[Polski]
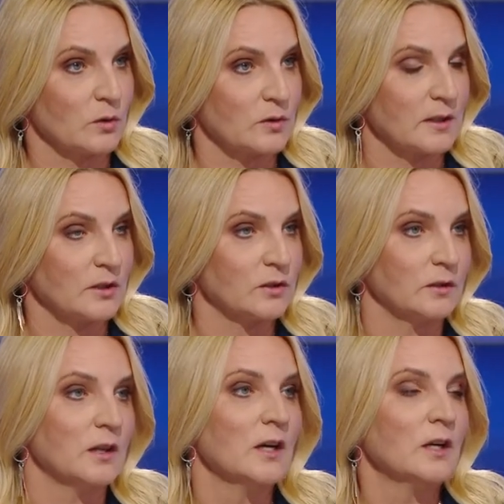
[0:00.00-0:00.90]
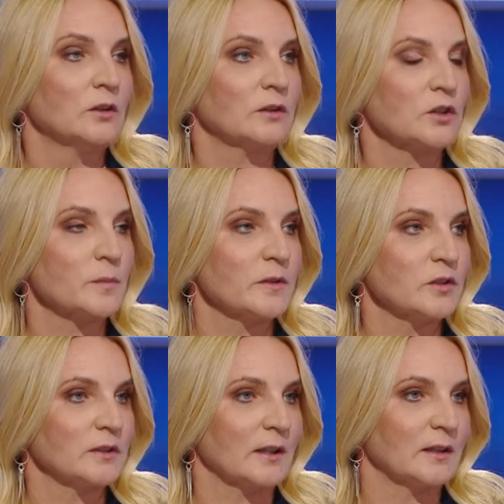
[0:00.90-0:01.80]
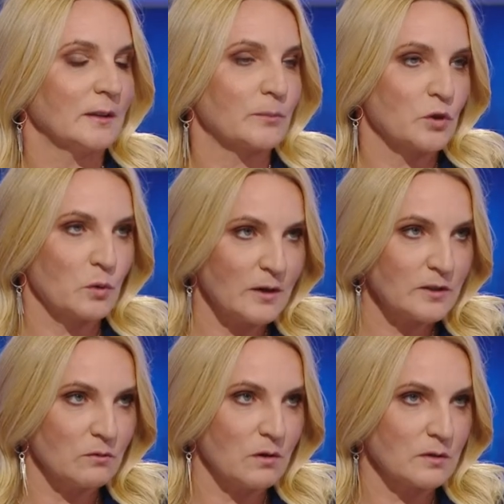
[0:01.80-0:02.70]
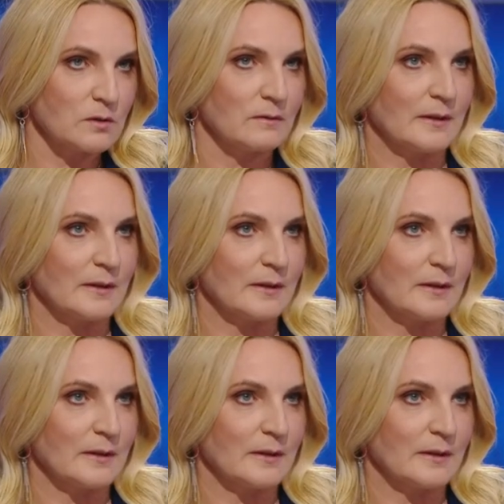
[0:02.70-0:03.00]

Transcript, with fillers: zostać. I to też będzie tak na przykładzie uchodźców,